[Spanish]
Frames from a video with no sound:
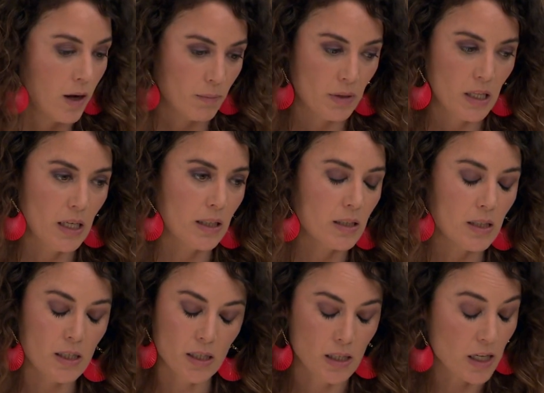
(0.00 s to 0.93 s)
Medina,
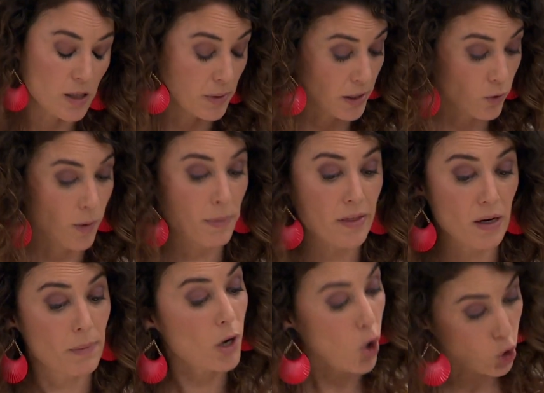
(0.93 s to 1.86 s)
si has venido a
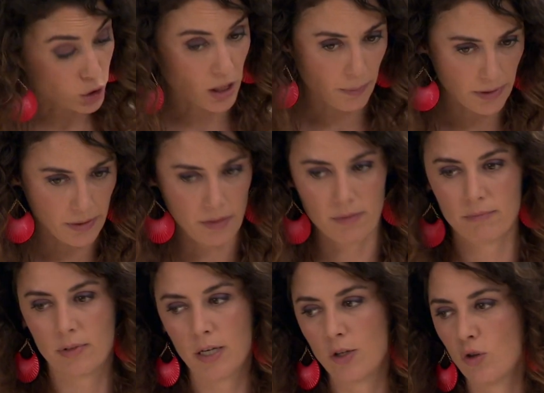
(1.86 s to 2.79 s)
pedirme otra vez
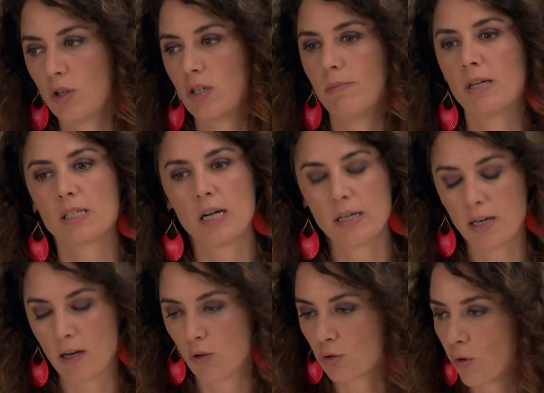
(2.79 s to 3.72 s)
que no desenmascare a
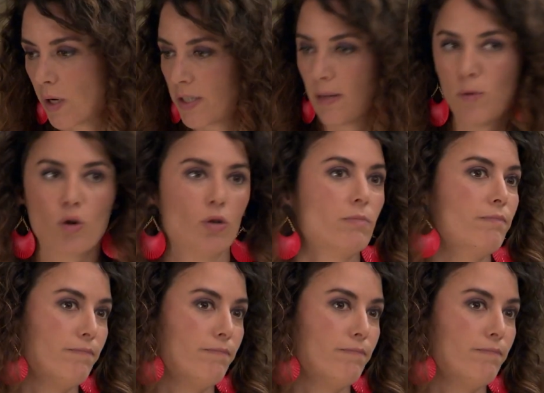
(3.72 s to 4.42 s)
la doctora Chamorro,